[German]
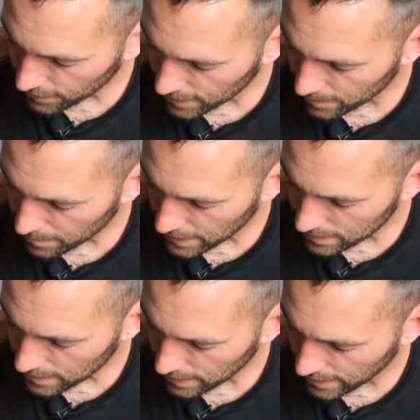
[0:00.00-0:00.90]
dem
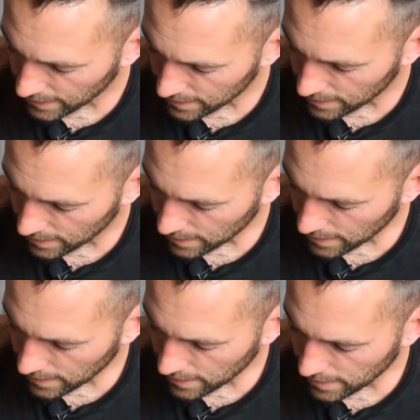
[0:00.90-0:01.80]
Messgerät,
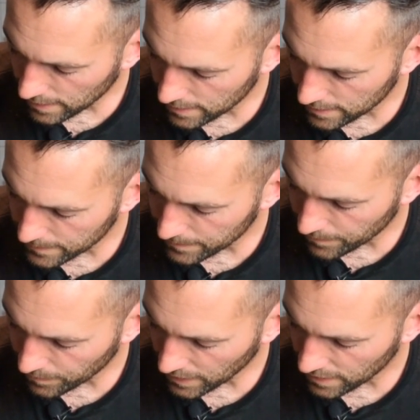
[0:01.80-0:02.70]

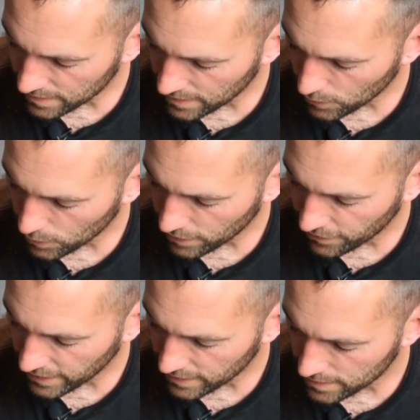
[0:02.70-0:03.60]
ähm, es sind
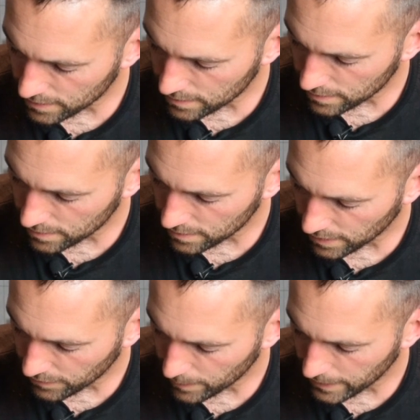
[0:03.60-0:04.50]
ungefähr,
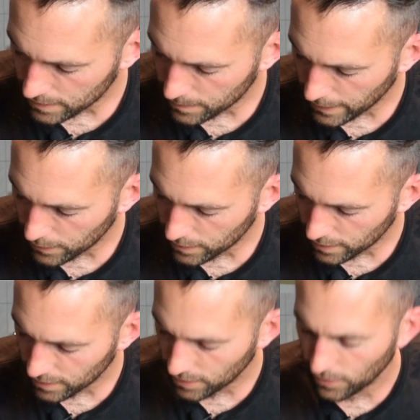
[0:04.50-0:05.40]
sagen wir mal,
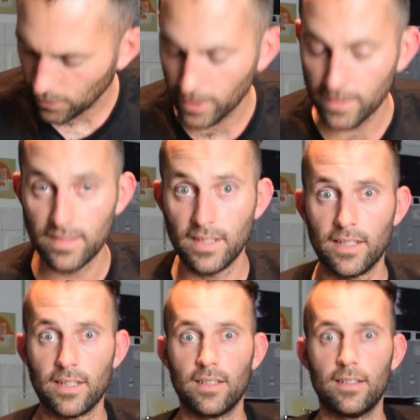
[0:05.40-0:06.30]

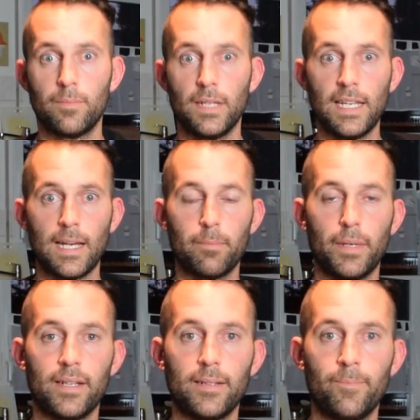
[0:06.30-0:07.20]
290 äh,
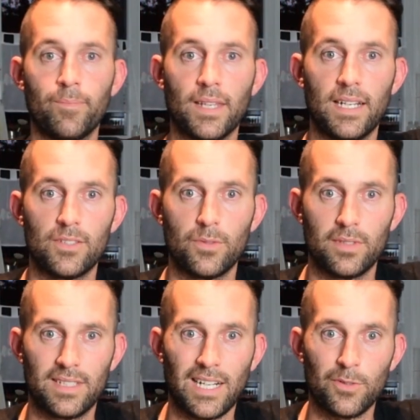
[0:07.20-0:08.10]
Milliampere, also
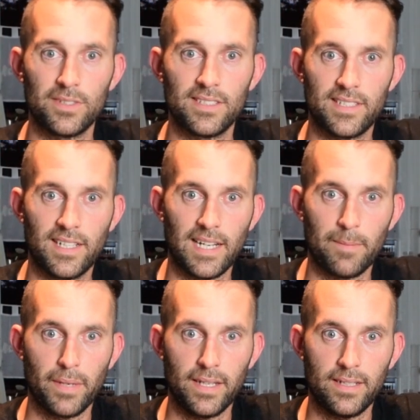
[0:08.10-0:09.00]
Tausendstel
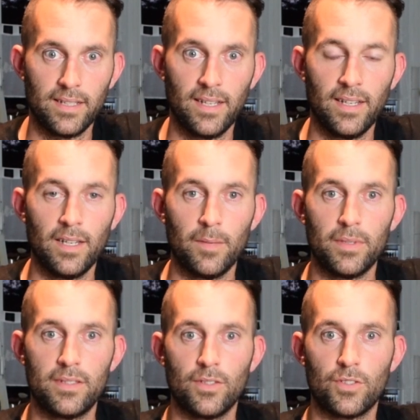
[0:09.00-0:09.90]
Ampere,
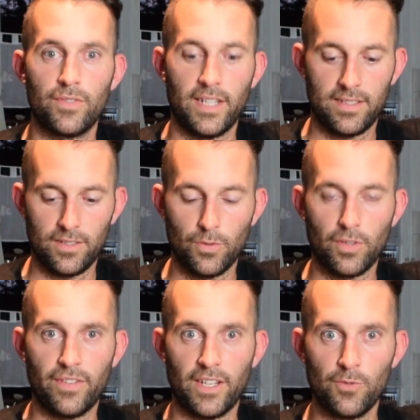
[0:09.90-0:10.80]
beziehungsweise
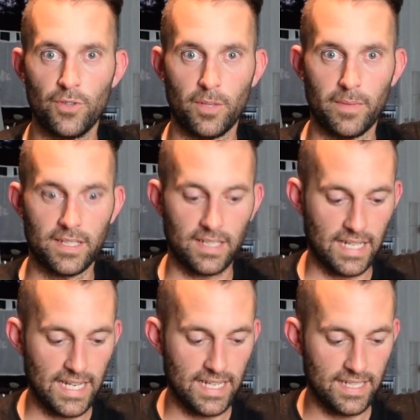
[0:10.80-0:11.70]
ungefähr
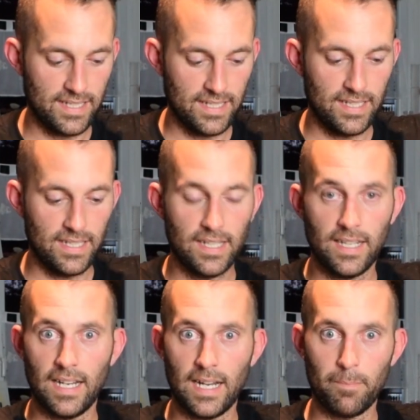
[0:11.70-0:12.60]
0,3
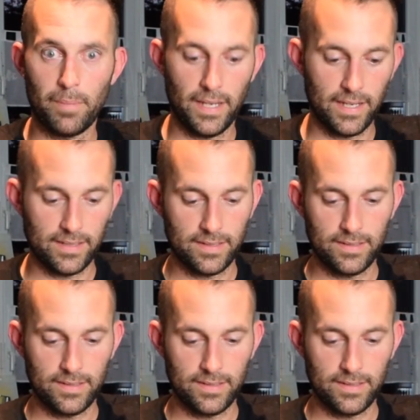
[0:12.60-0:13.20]
Ampere